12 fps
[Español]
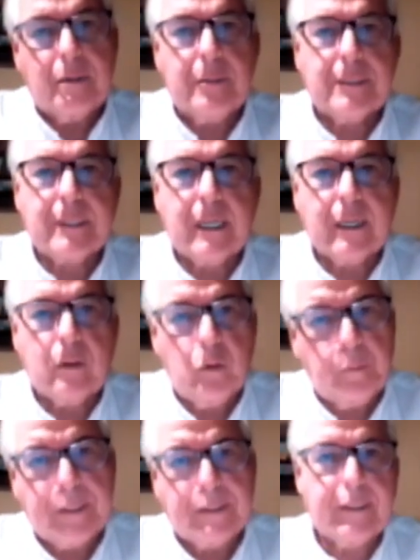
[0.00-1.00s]
en el mensaje de
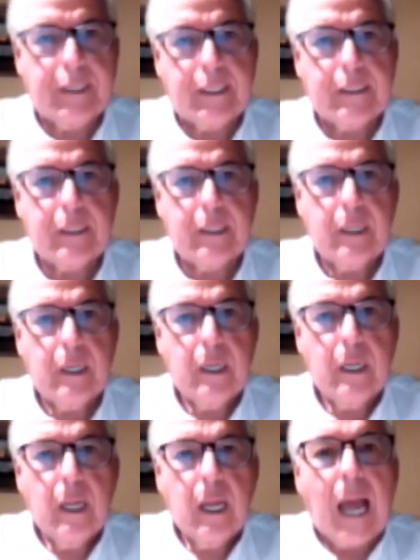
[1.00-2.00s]
un presidente.
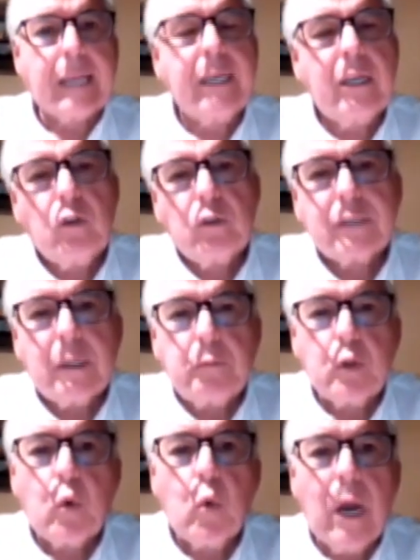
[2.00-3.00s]
Aquí no
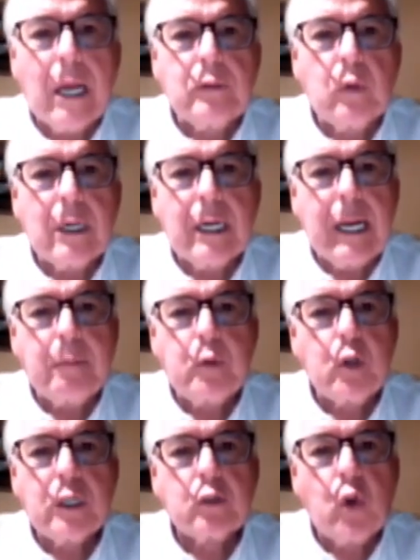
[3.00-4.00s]
estamos jugando al gran
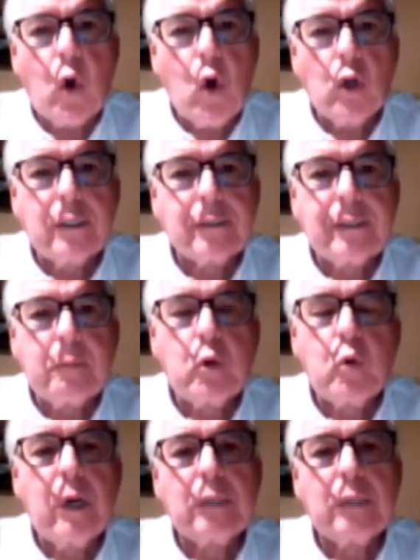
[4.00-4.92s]
bonetón, ni estamos